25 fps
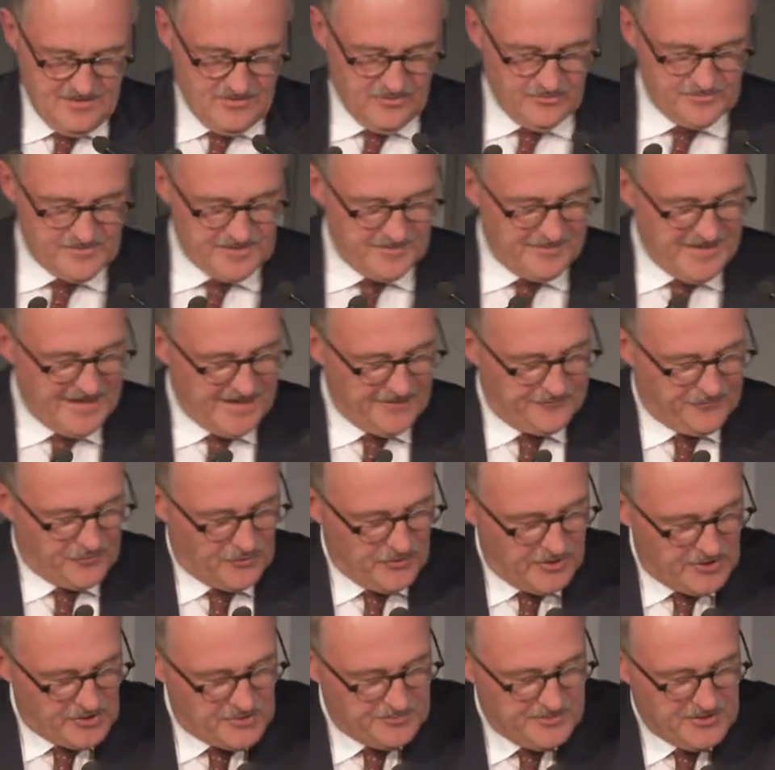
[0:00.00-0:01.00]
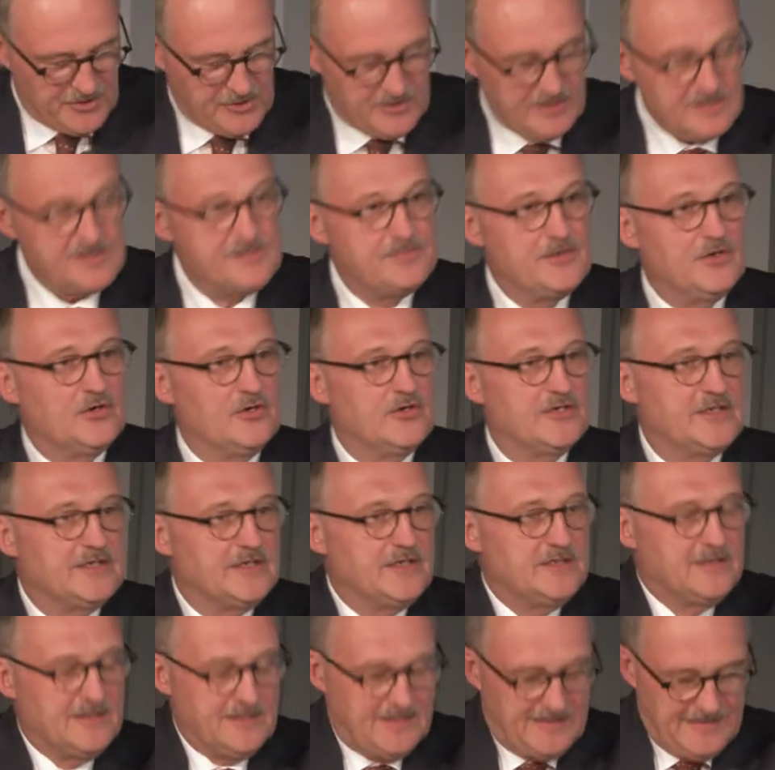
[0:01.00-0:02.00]
Umso mehr freue ich mich, dass wir
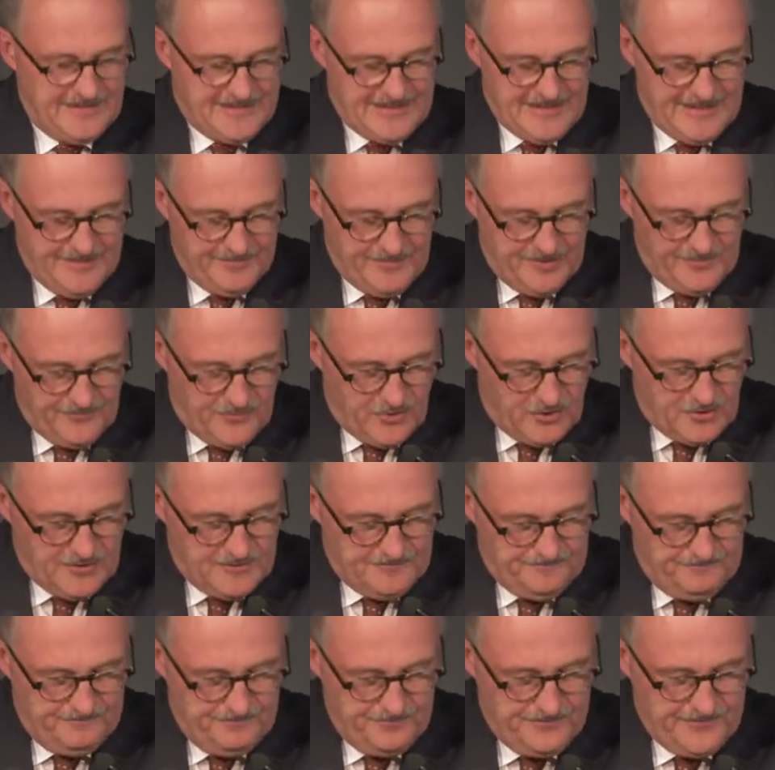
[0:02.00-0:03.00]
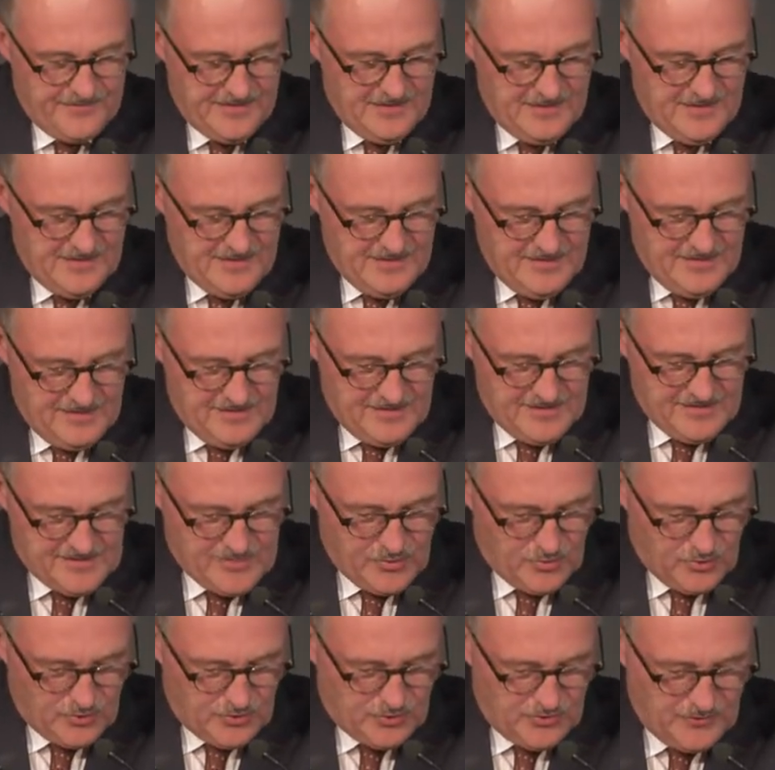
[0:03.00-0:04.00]
heute die Themenwoche
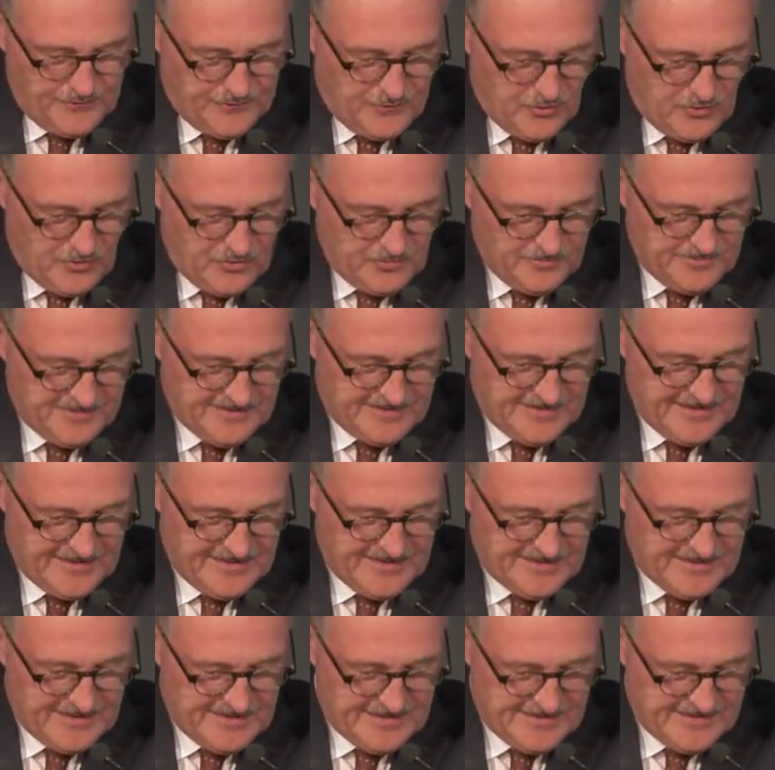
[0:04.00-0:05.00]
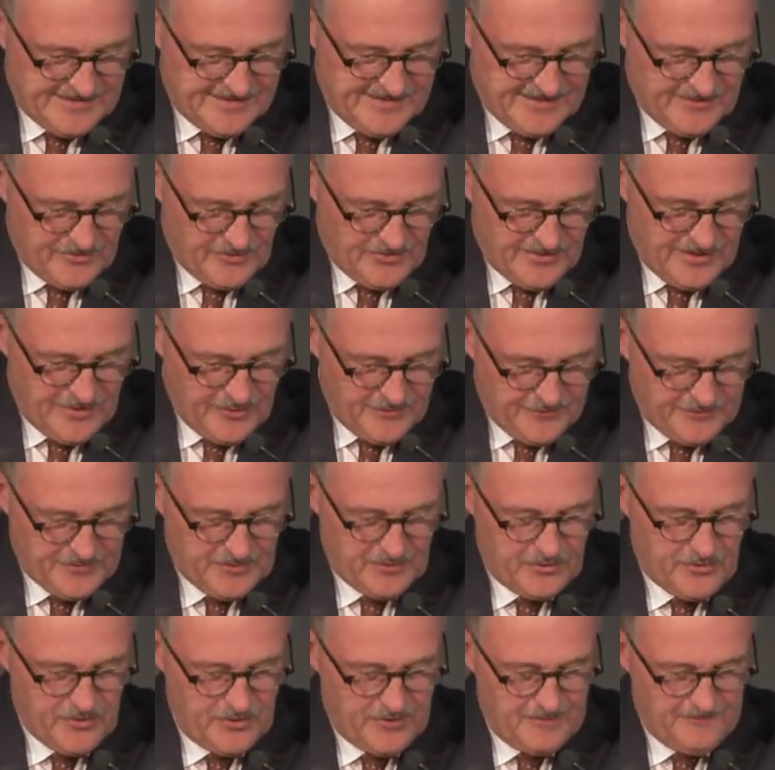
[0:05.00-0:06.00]
des Hochschulforums Digitalisierung
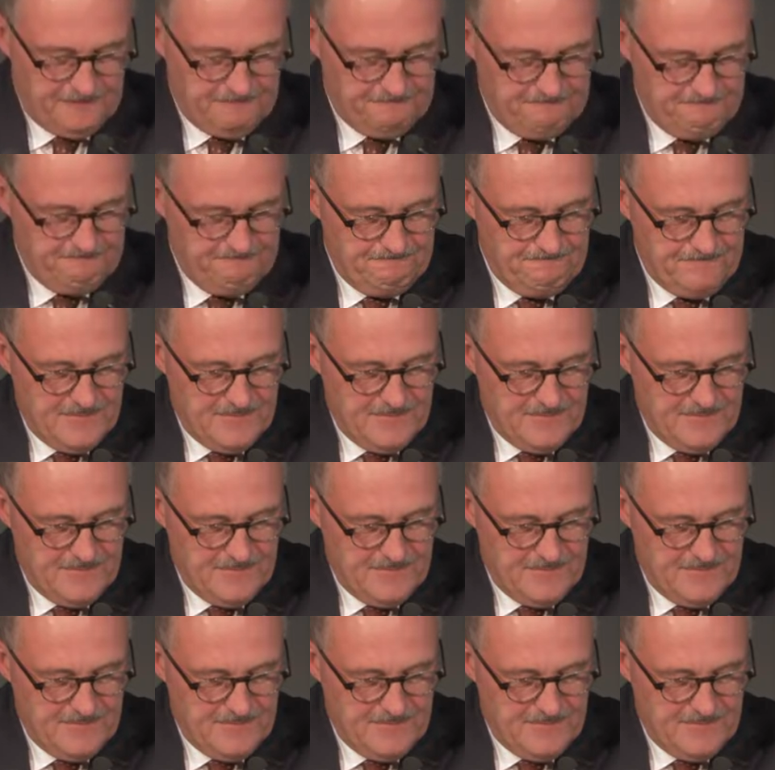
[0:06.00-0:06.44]
eröffnen können,